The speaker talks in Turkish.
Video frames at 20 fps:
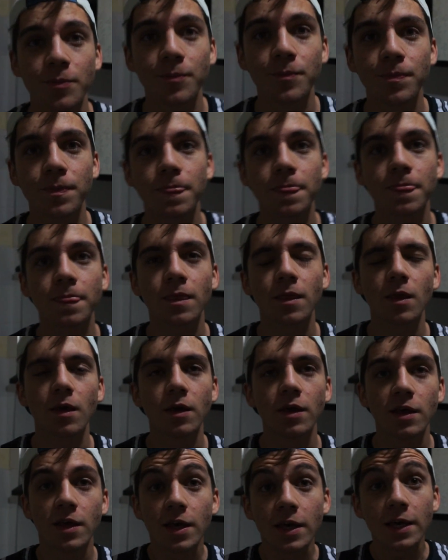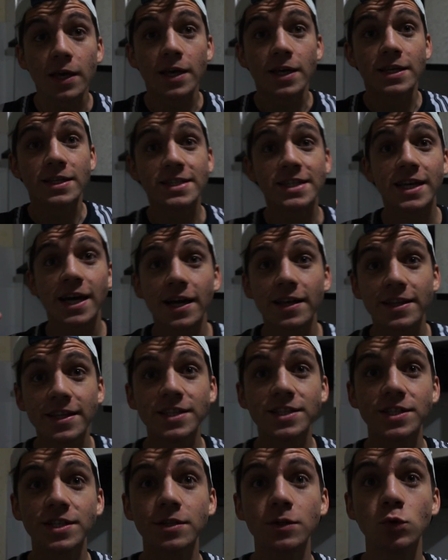Ne yapalım? Scar
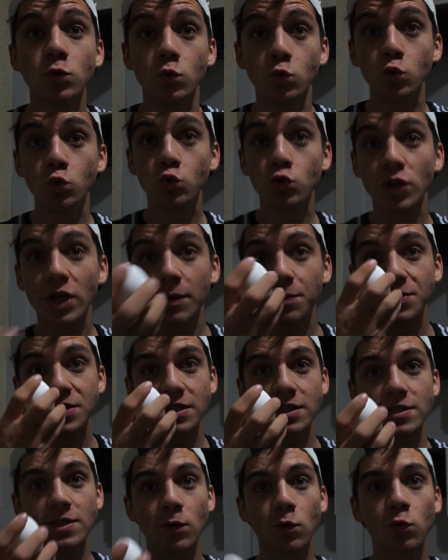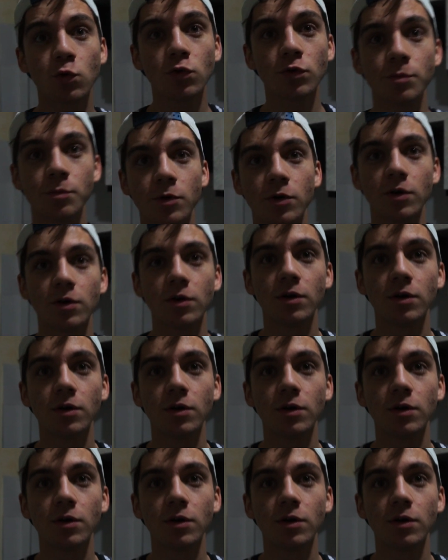Teacher'ın yüzüne yapıştırsak olur mu?